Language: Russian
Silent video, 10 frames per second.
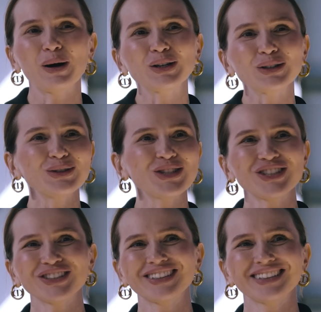
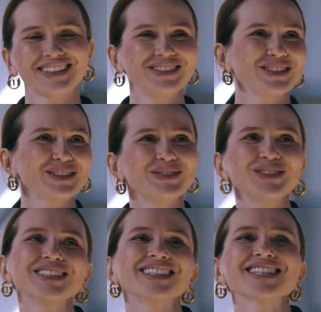погрузчик, который
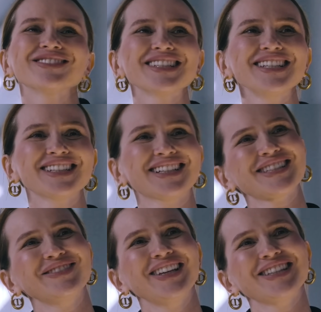будет развозить
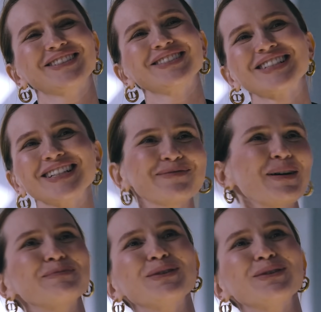косметику шик по